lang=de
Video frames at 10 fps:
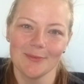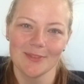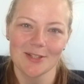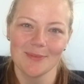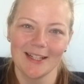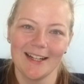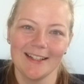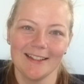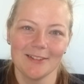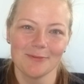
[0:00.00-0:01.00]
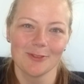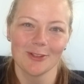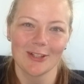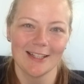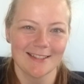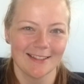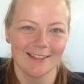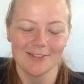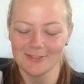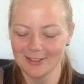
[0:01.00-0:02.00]
Und das schmeckt geil im Kontrast dann
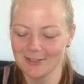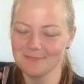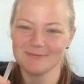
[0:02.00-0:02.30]
einfach.